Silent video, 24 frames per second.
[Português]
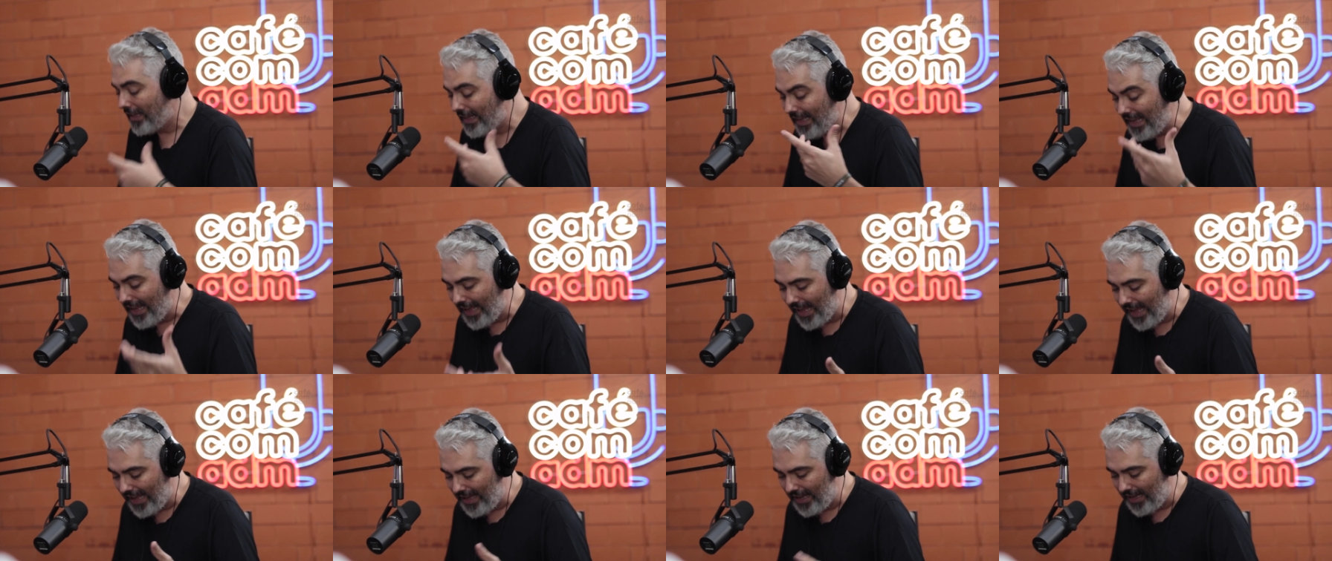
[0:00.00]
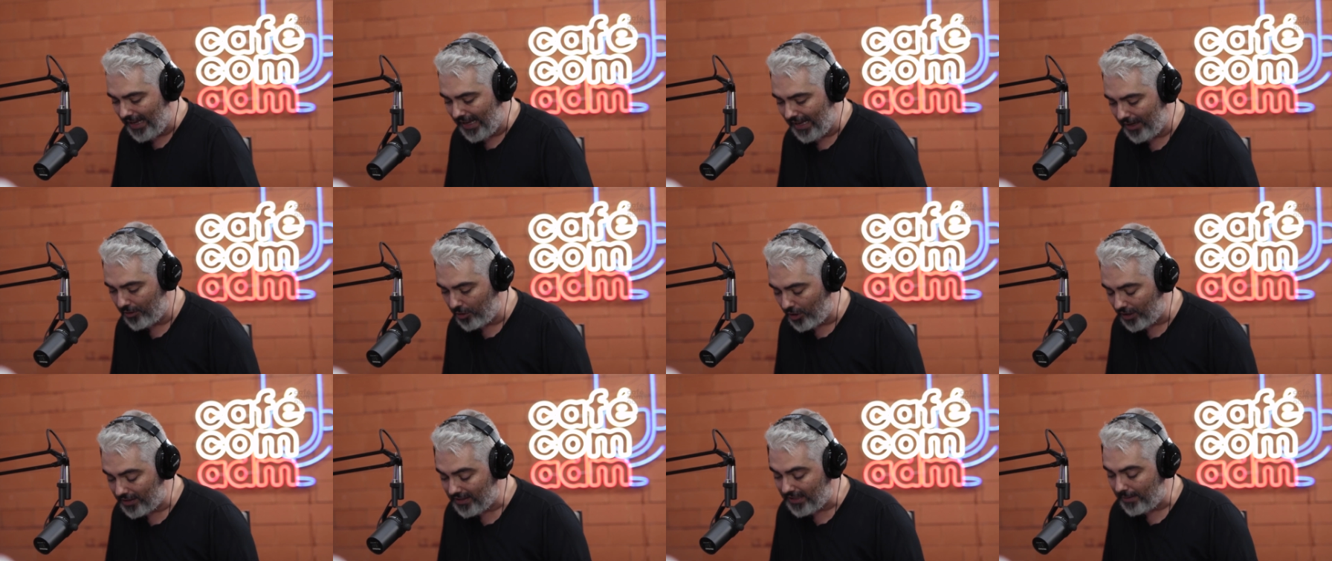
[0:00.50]
que é a
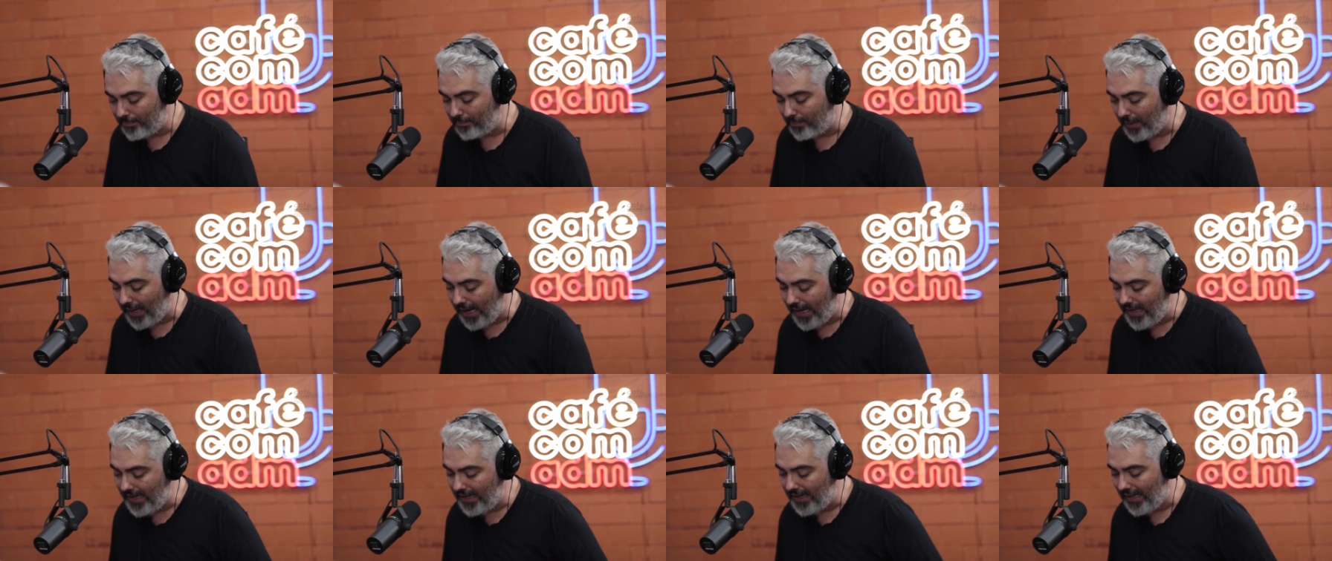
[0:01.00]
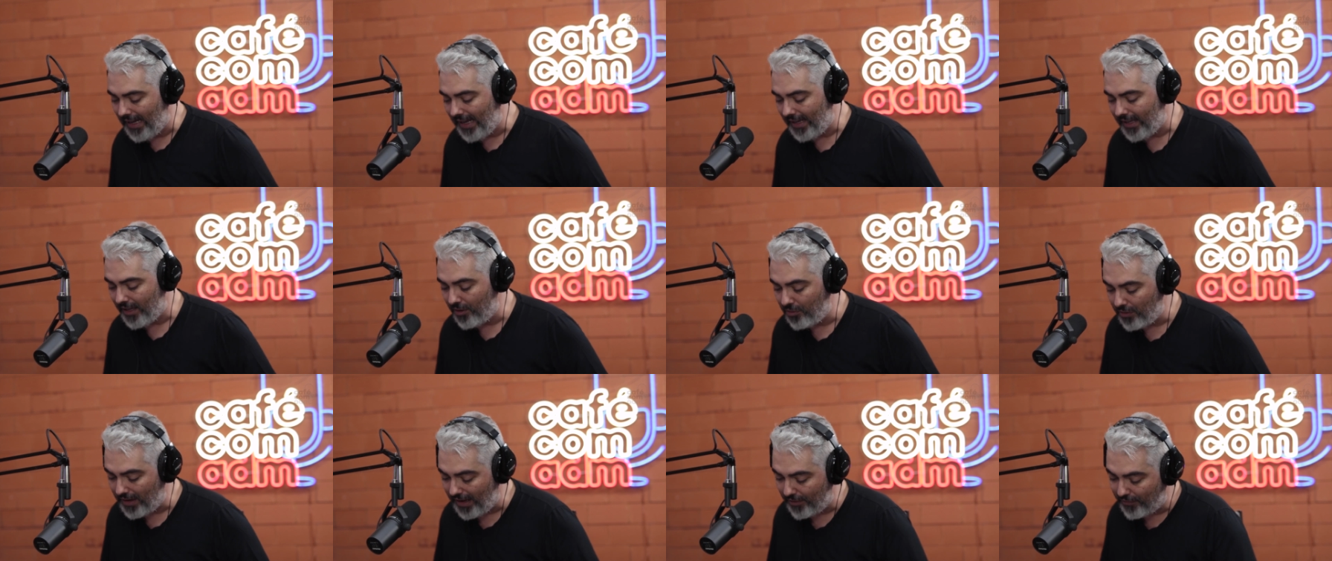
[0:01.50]
nossa praia
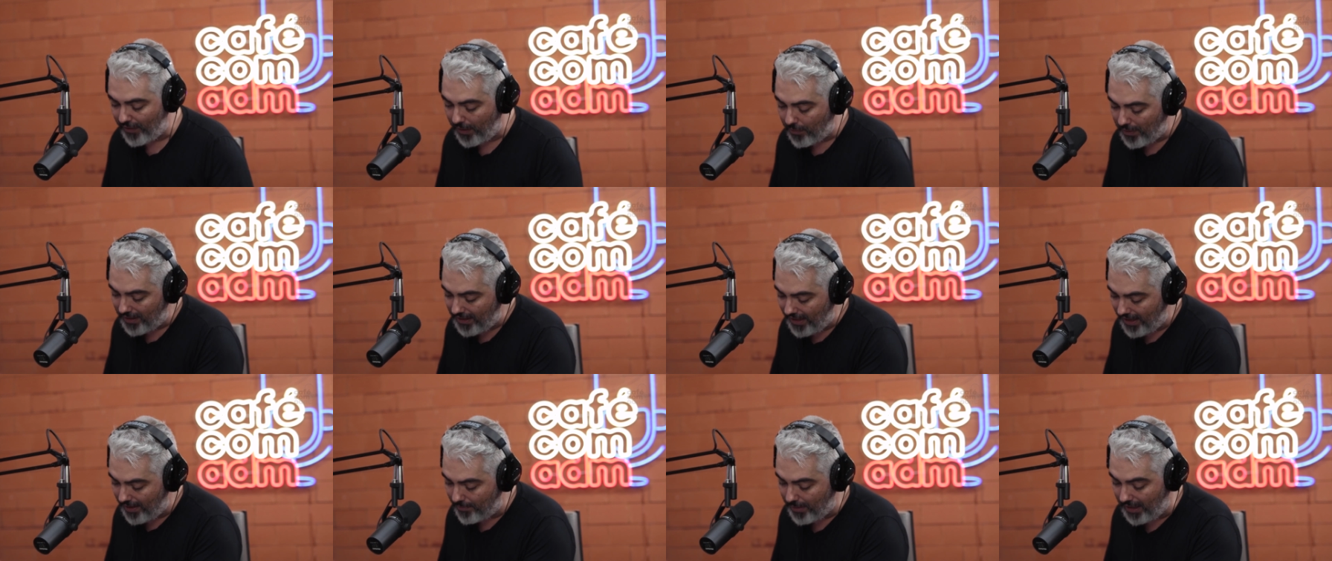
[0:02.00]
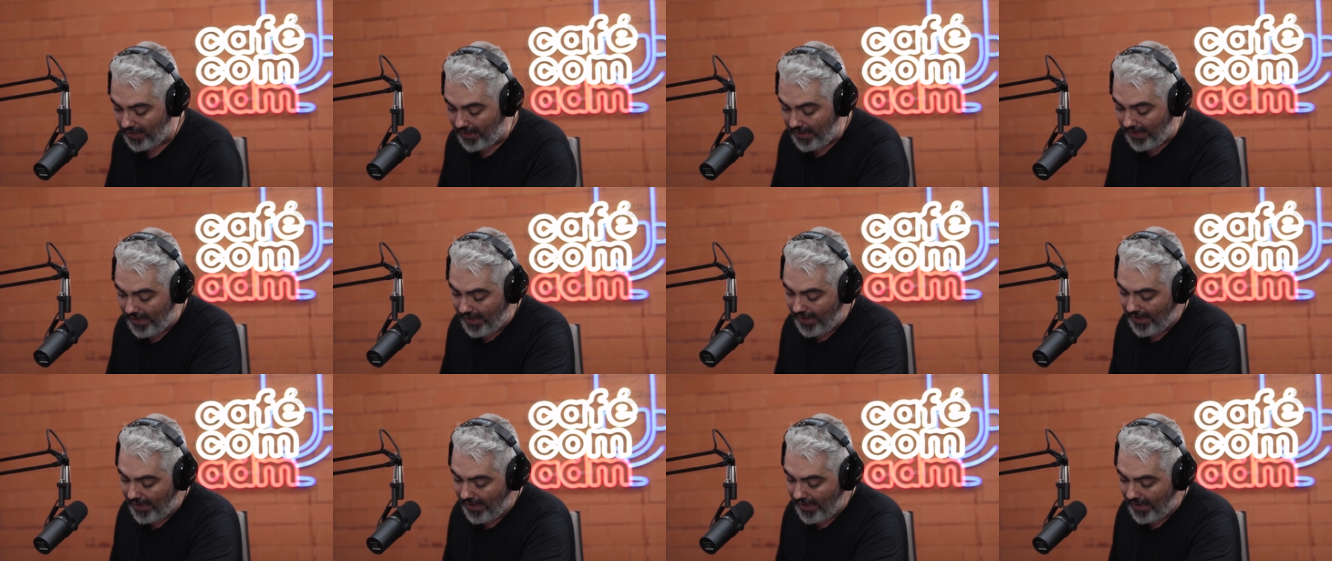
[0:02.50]
aqui no Café com a DM.